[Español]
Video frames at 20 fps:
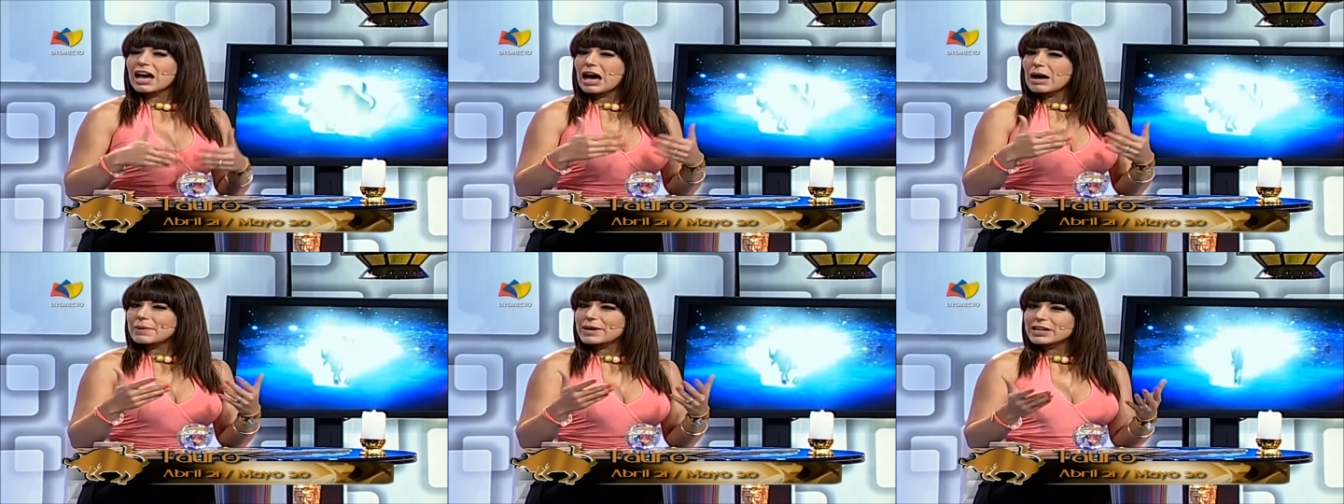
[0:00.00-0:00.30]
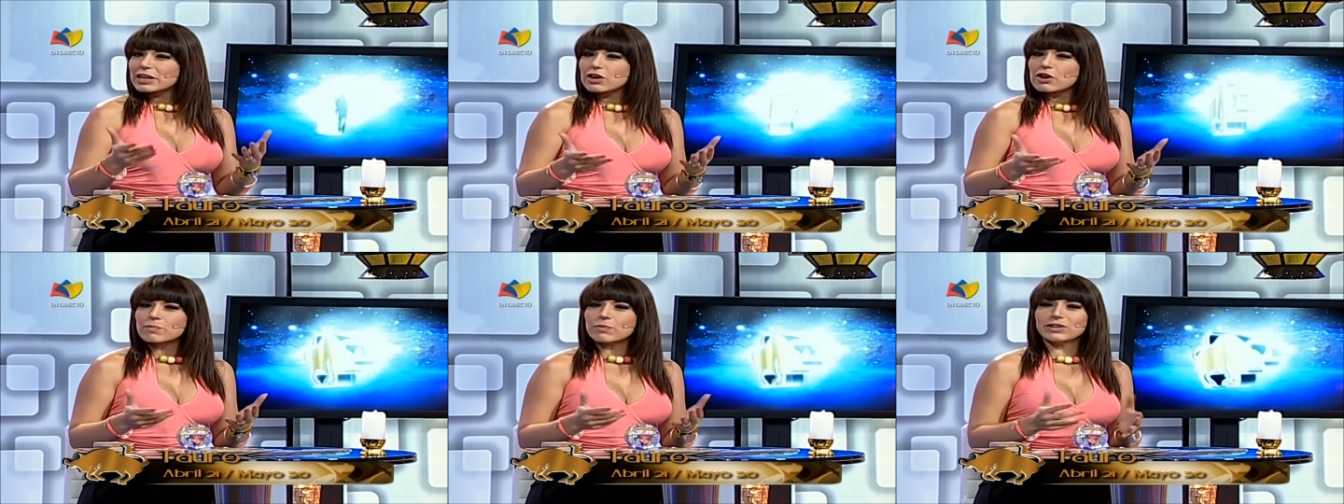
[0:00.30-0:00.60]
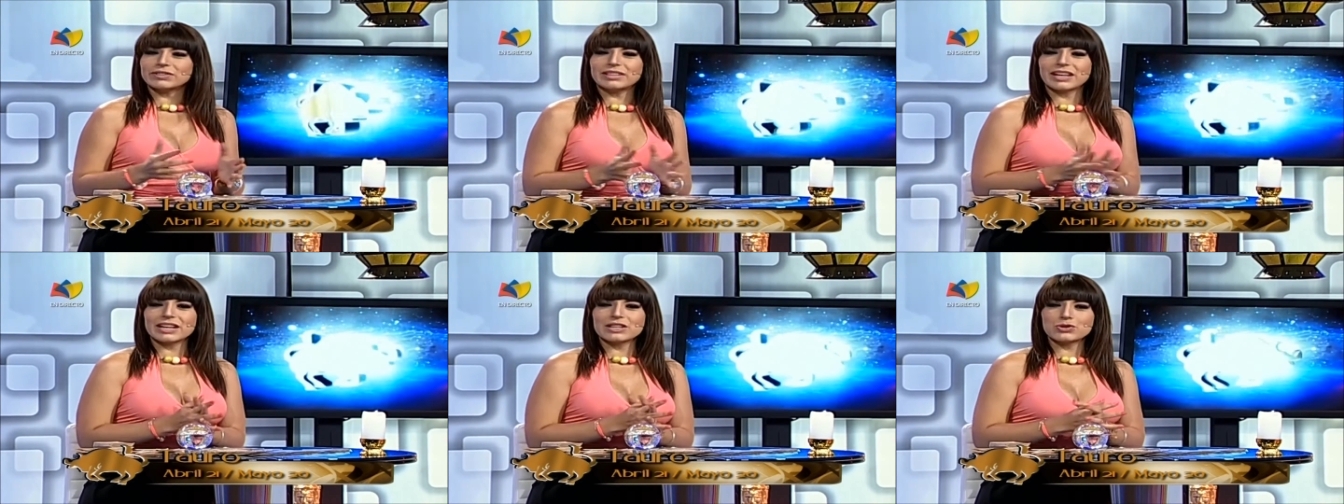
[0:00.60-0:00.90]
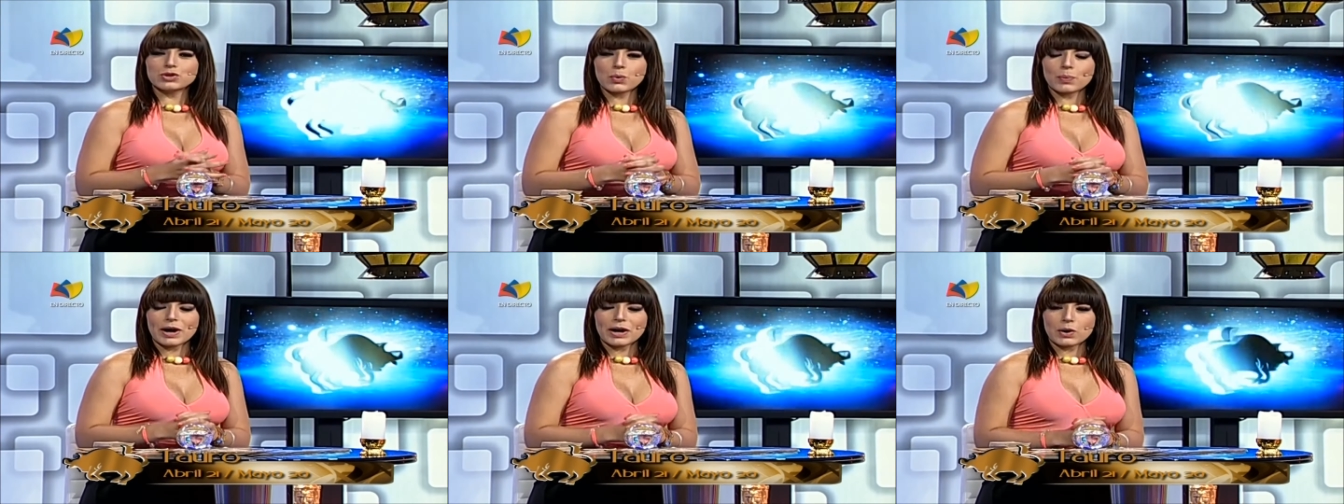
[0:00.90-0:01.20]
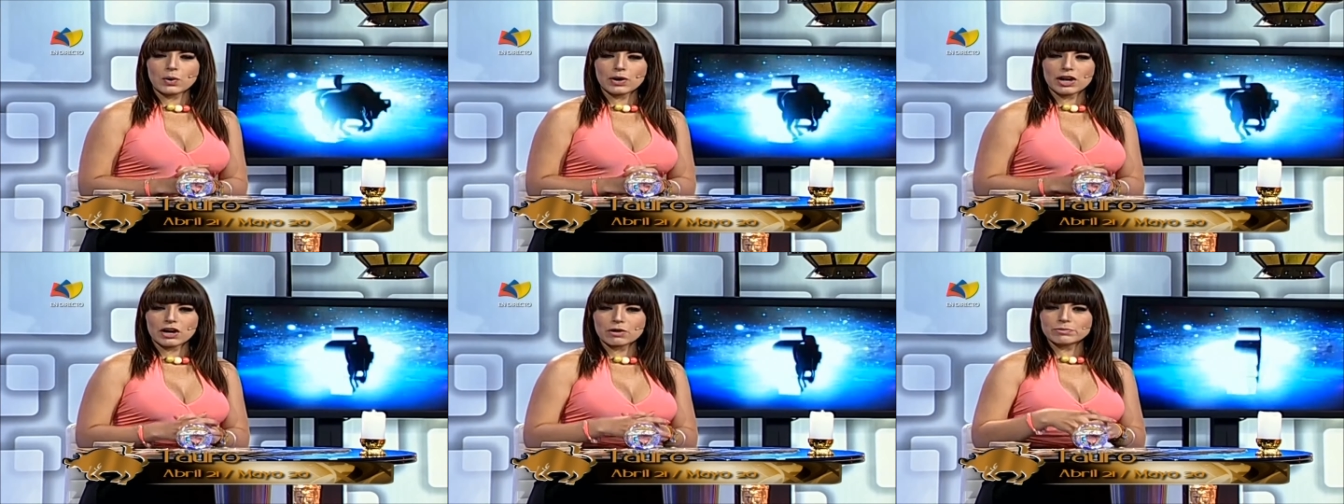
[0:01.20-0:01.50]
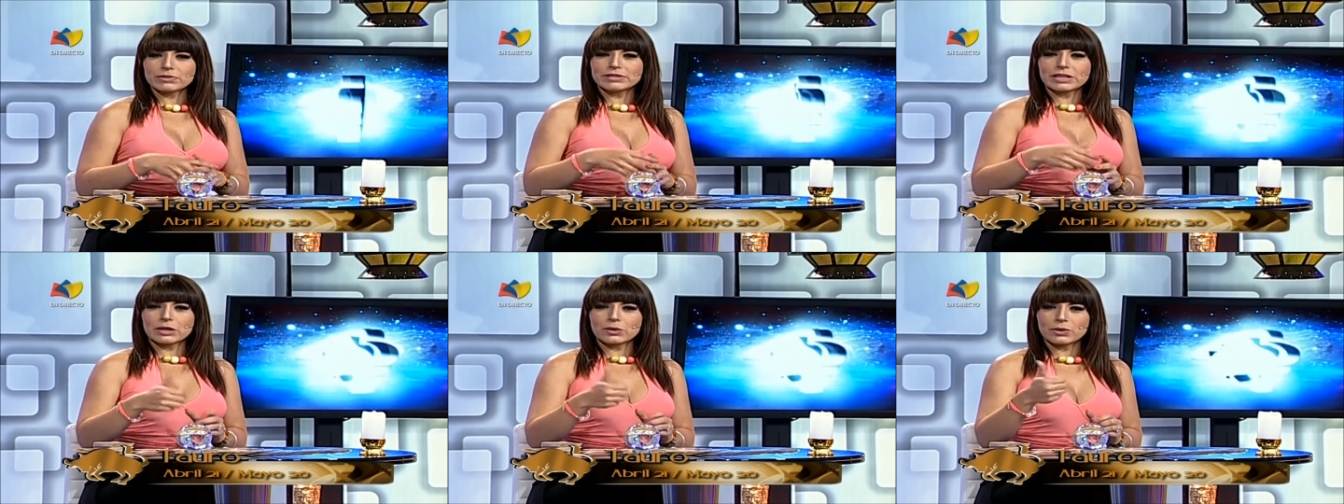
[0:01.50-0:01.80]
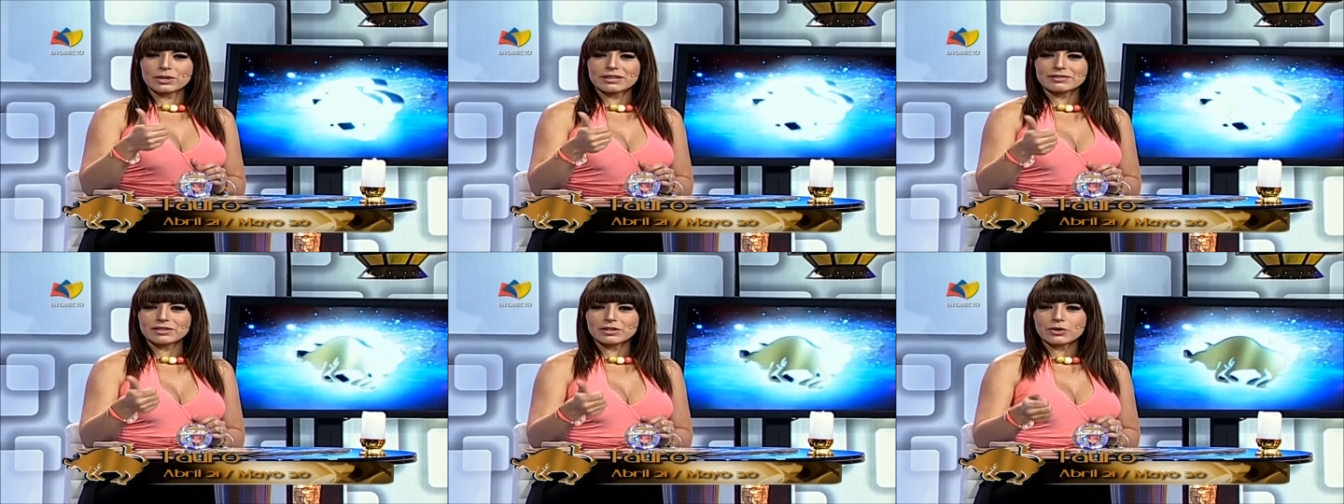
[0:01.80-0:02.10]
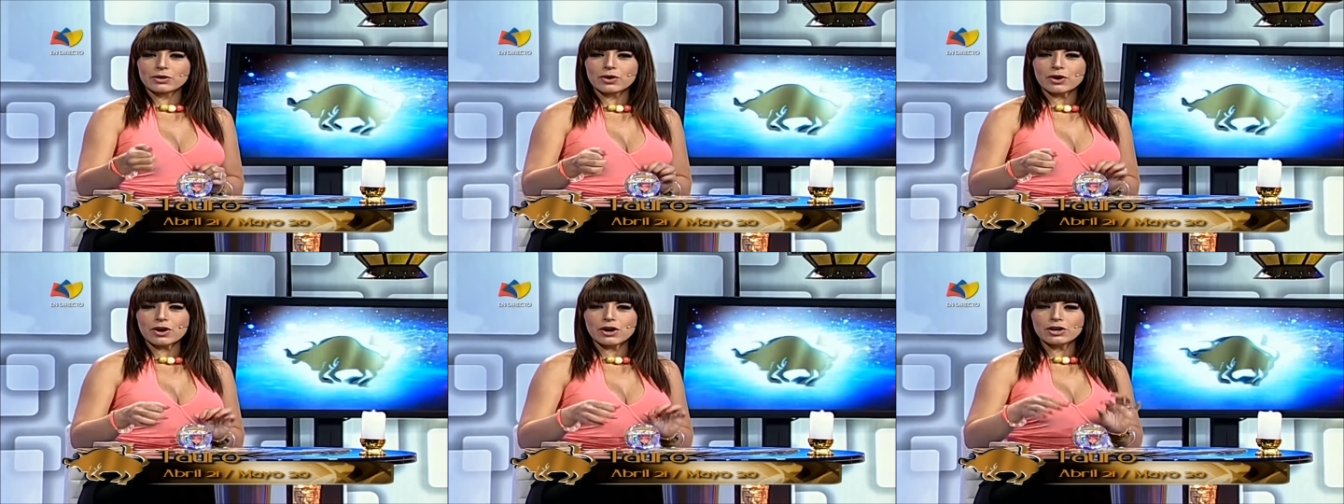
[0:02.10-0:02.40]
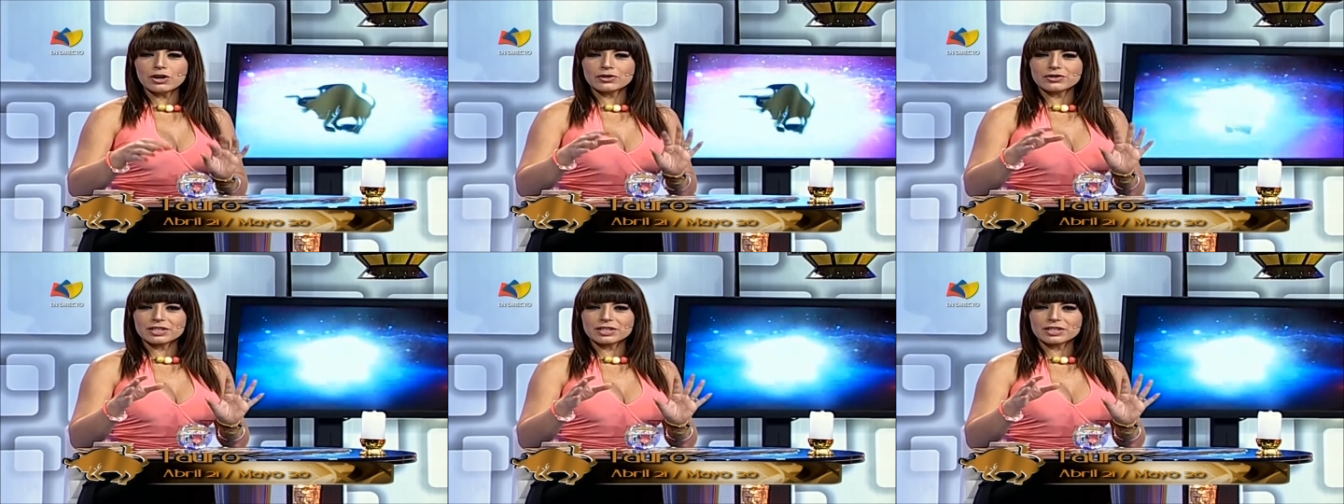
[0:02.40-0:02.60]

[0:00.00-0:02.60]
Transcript: a ver cómo están esos valores, cómo está el colesterol,